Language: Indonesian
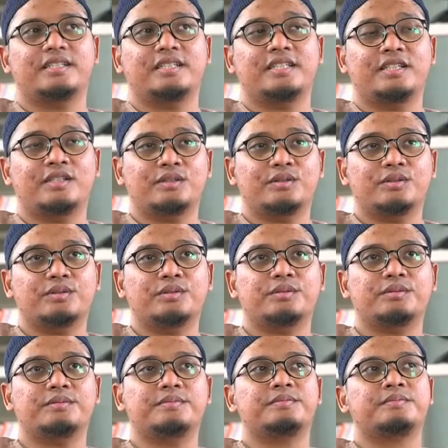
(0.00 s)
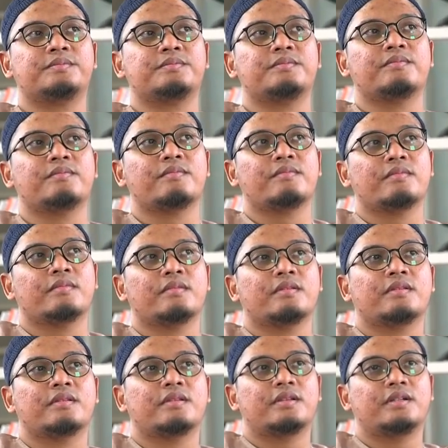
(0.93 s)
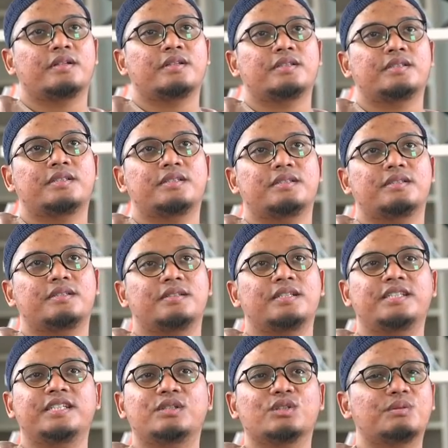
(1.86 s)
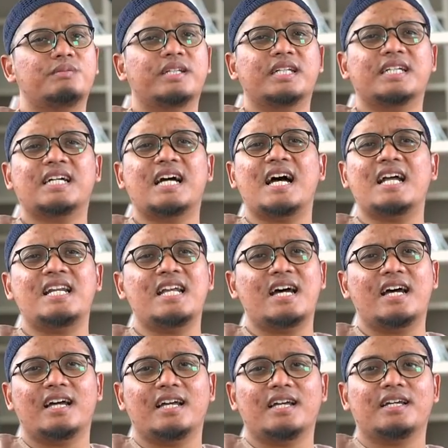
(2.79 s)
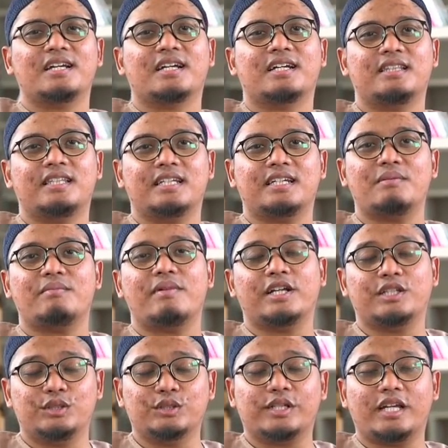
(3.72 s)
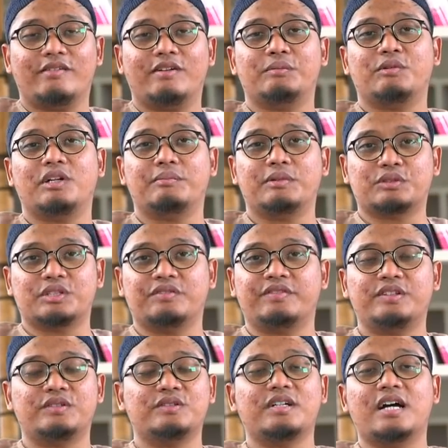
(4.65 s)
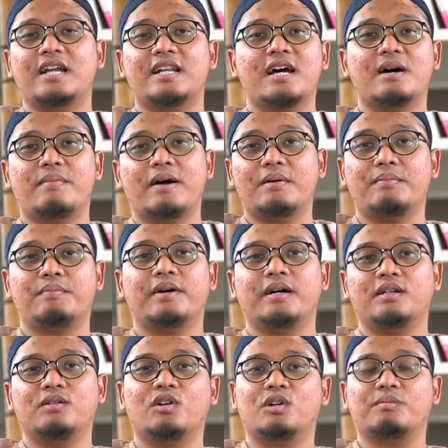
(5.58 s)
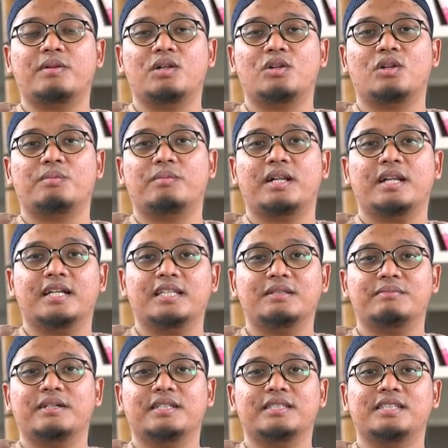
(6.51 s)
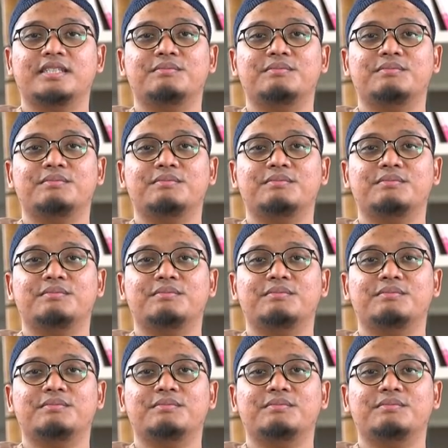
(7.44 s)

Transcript: itu. Terus di situ sebenarnya nggak ada ketika masuk ya awal mulai masuk event tuh nggak ada apa-apa, normal-normal aja masih